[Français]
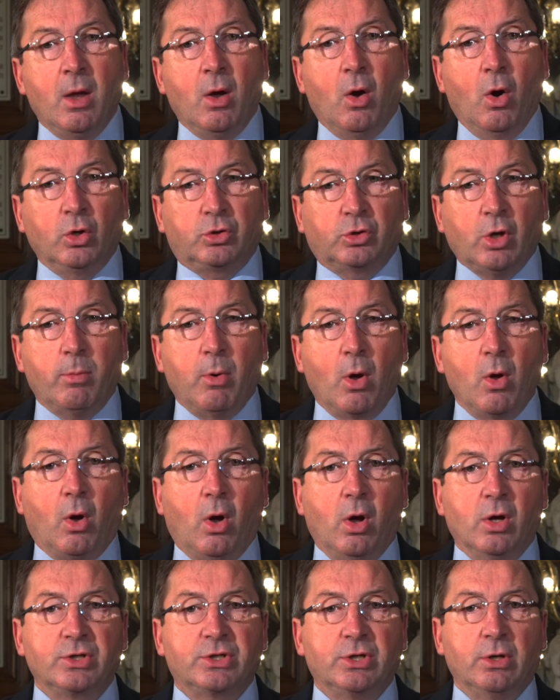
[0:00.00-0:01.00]
Octobre
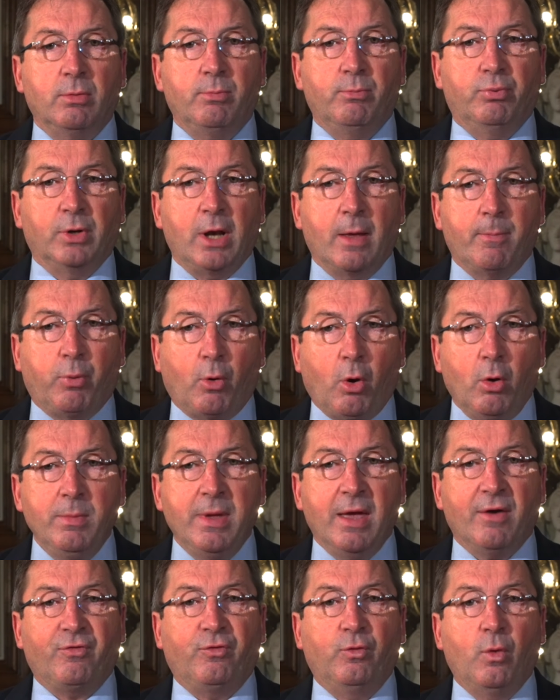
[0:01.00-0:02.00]
rose, pour la
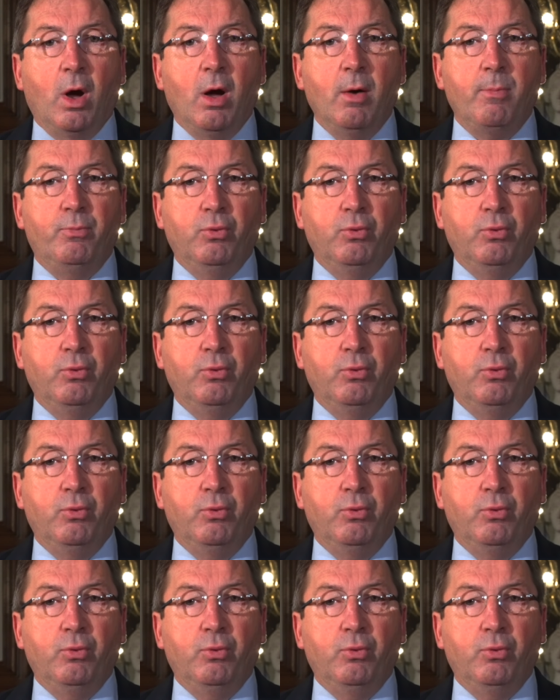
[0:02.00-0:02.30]
première fois